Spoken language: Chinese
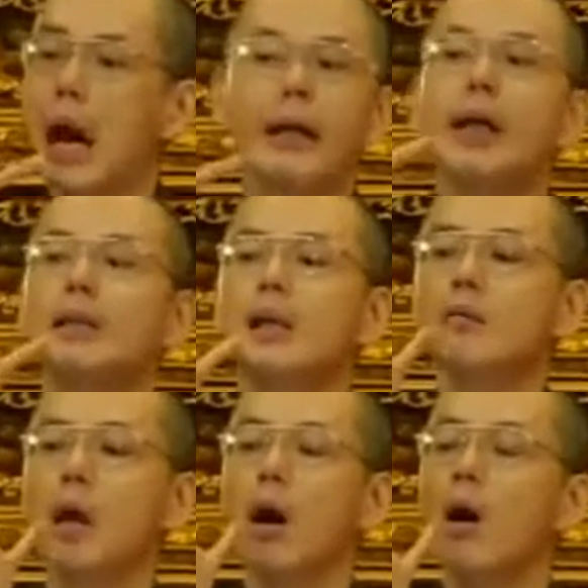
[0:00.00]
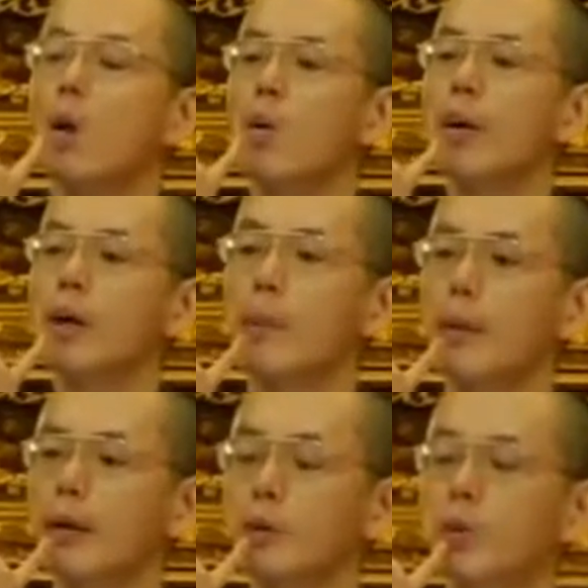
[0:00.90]
哎呀，糟糕，我有个
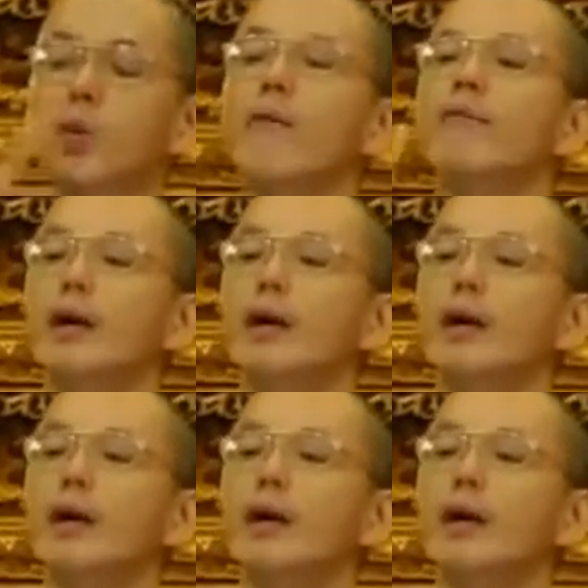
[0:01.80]
朋友突然